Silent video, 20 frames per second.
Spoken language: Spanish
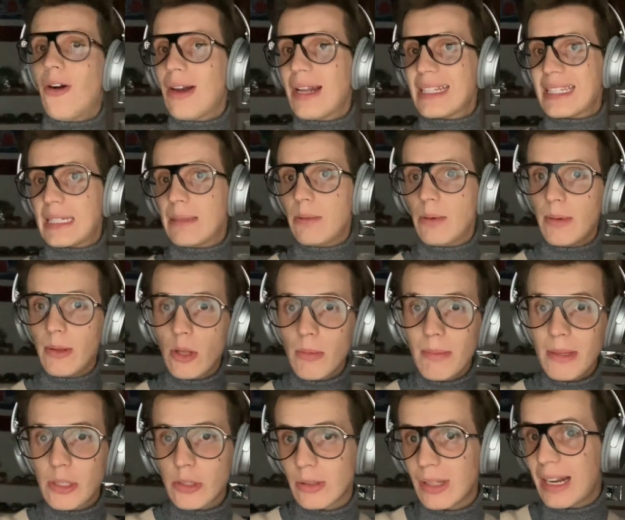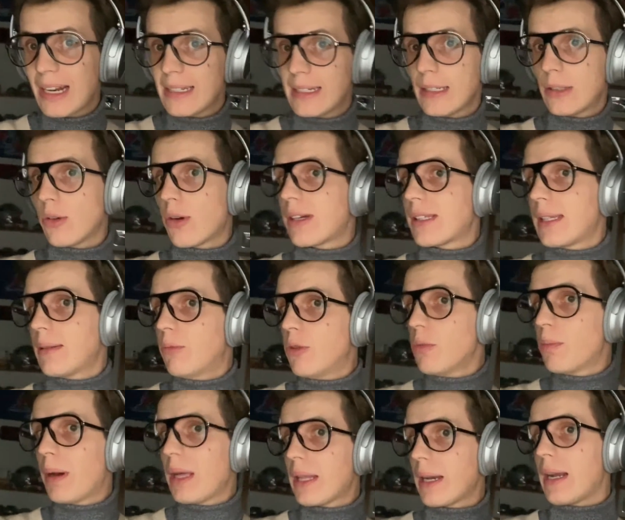Ahora, se me olvidó mencionarles esto que está muy
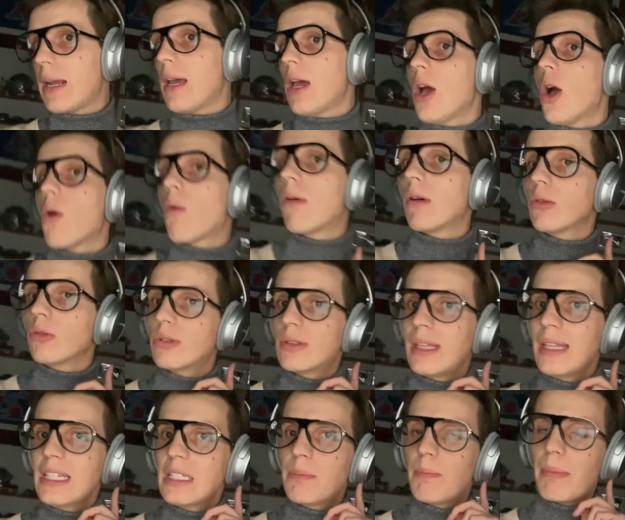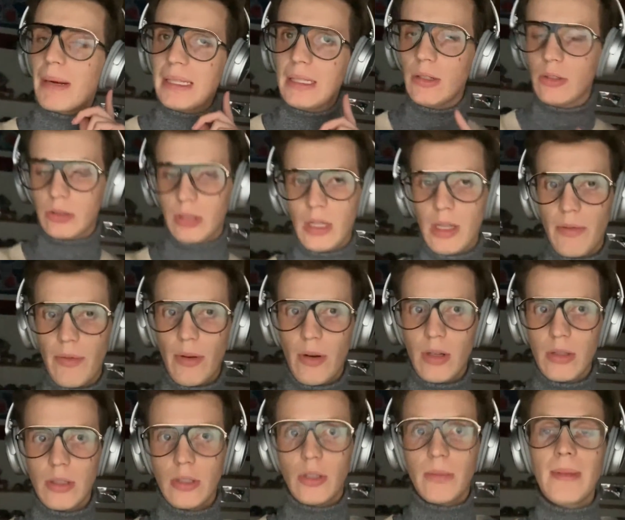padre. Cuando ustedes prenden los audífonos,
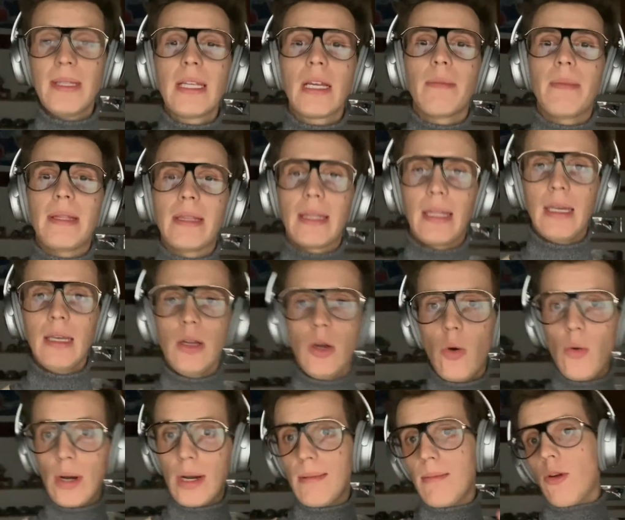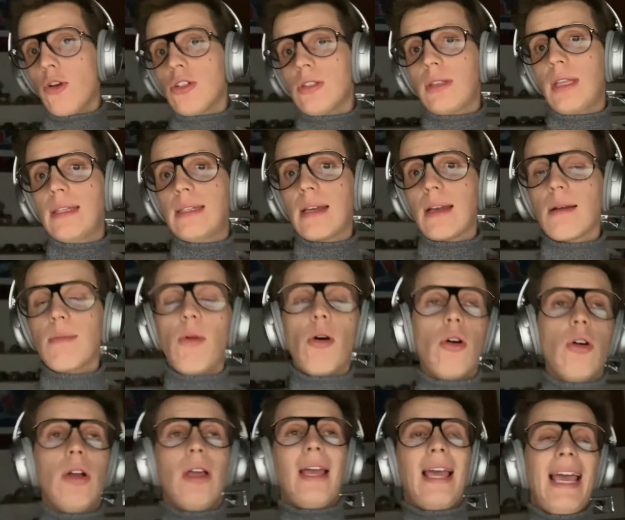automáticamente una voz te dice como
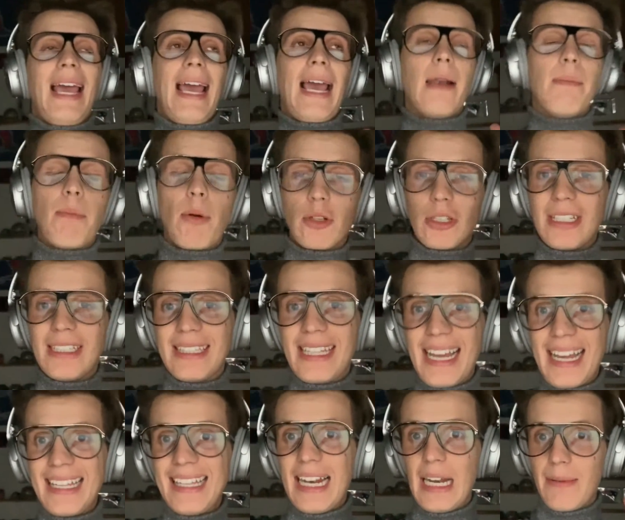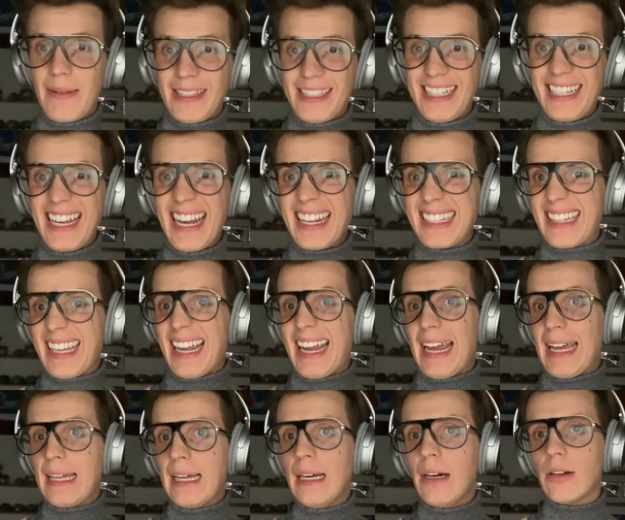el porcentaje de la batería que te
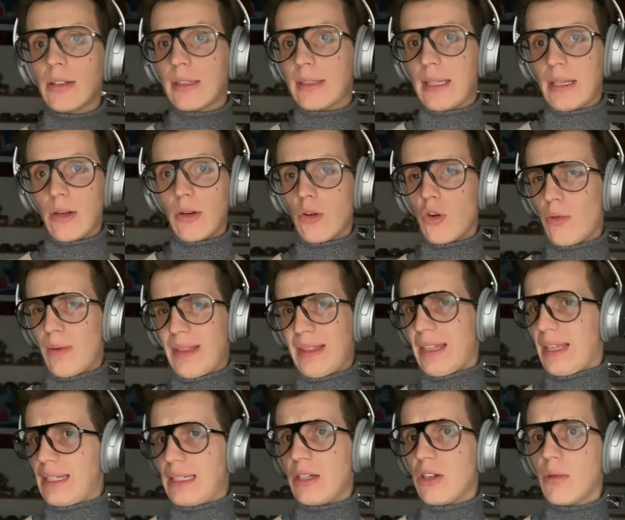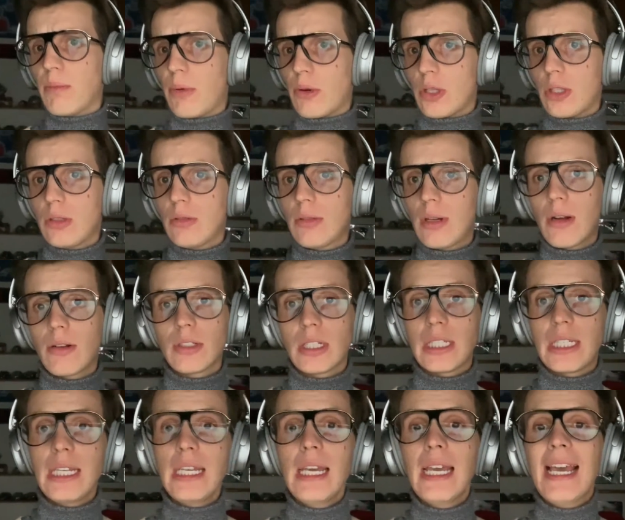queda, ahora tengo 95%, una cosa
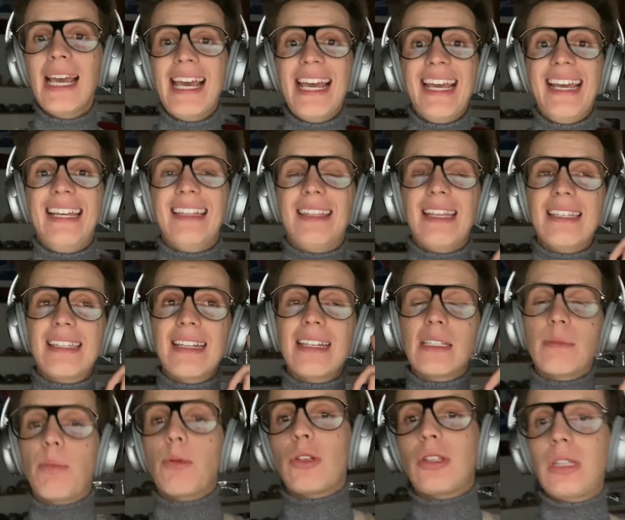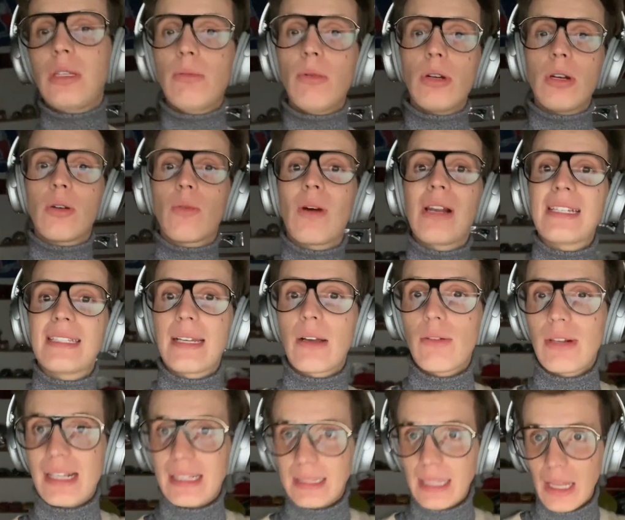así, y te dice el dispositivo en el cual está
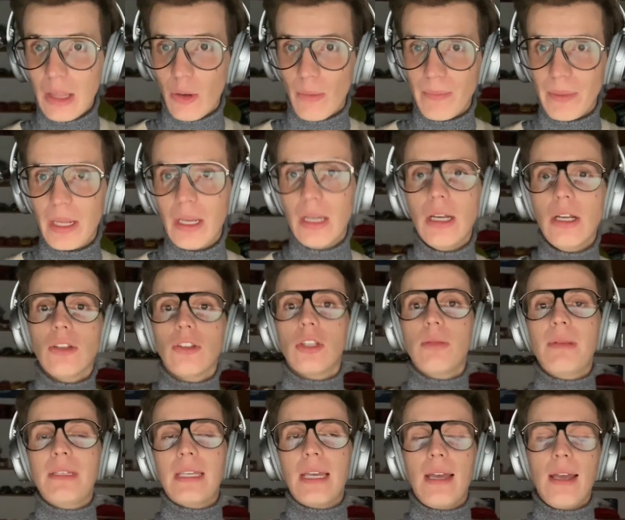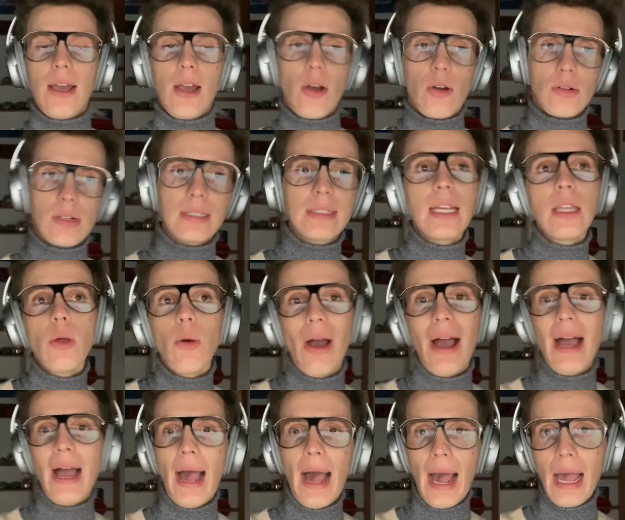conectado. Entonces me dice, conectado
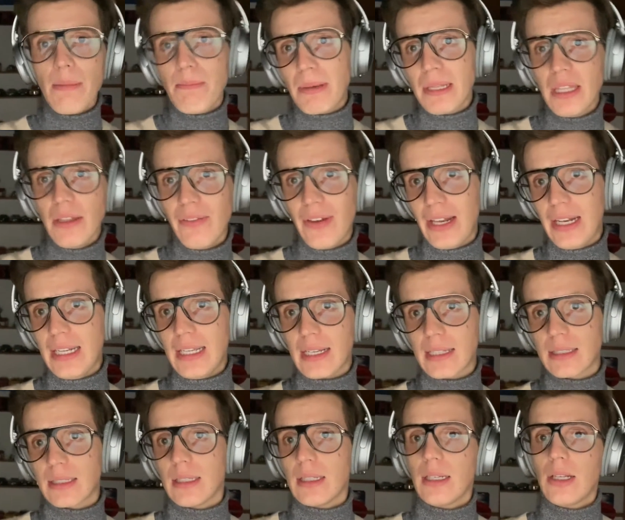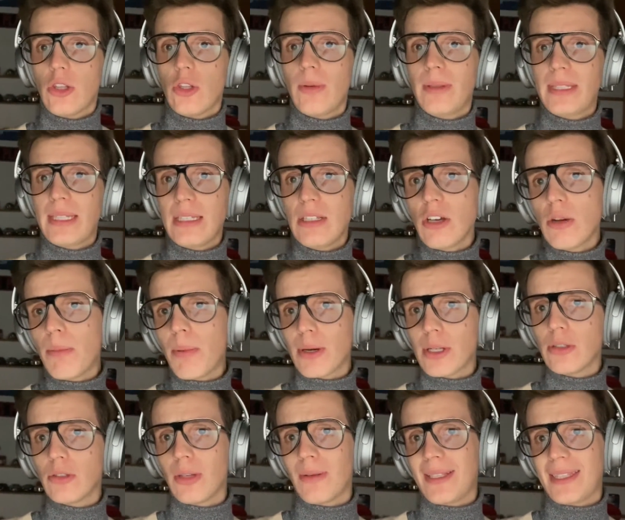a iPad de Félix, 95%
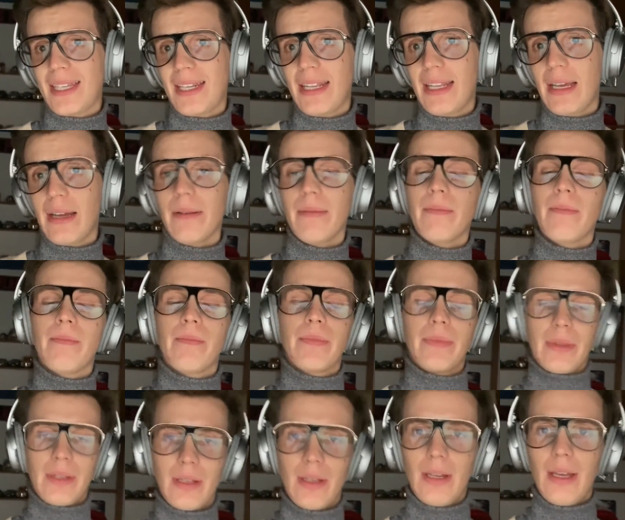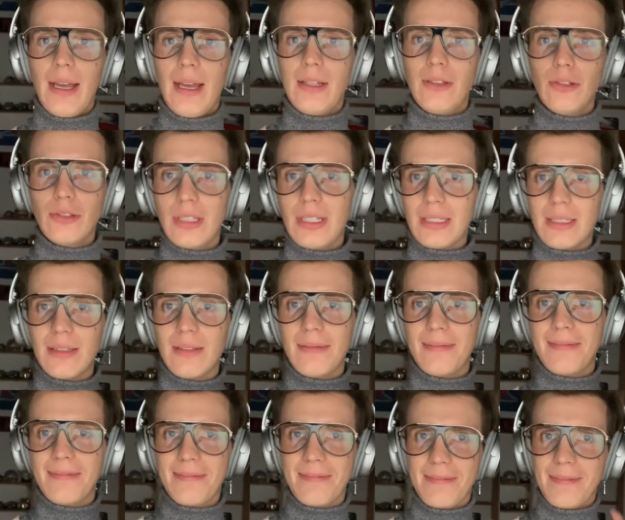de batería. Entonces,
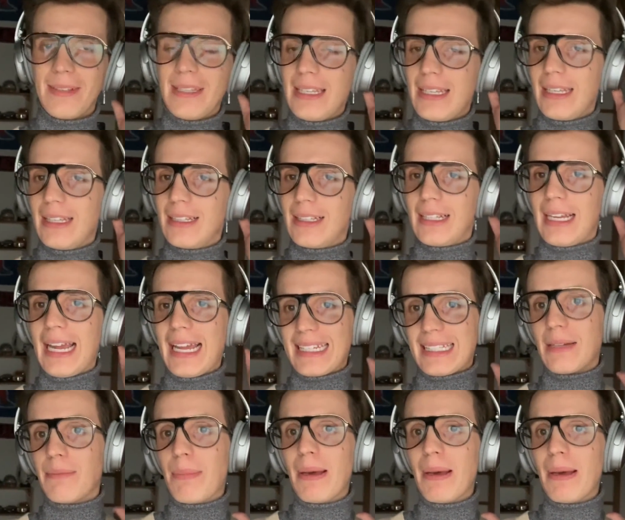está